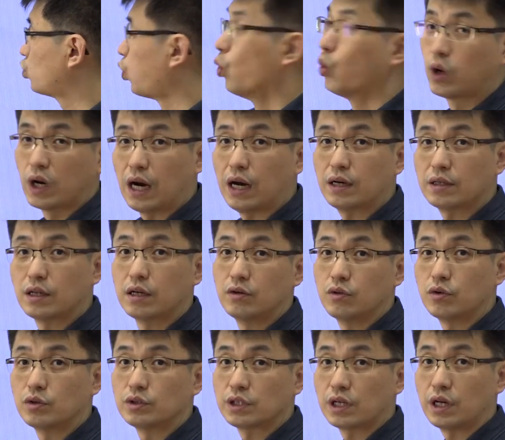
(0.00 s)
종가가
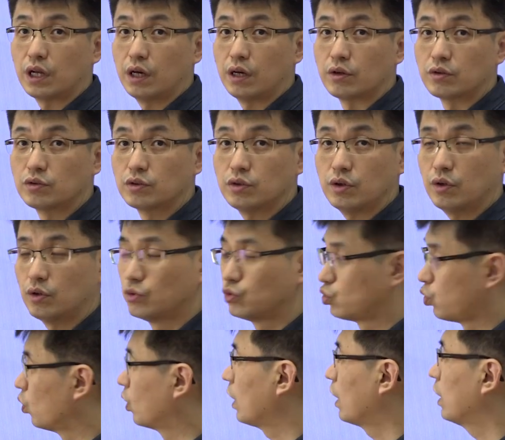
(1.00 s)
되는 거잖아요. 그죠?
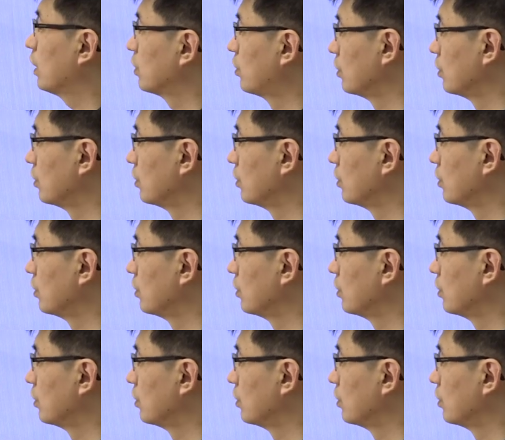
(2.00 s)
종가가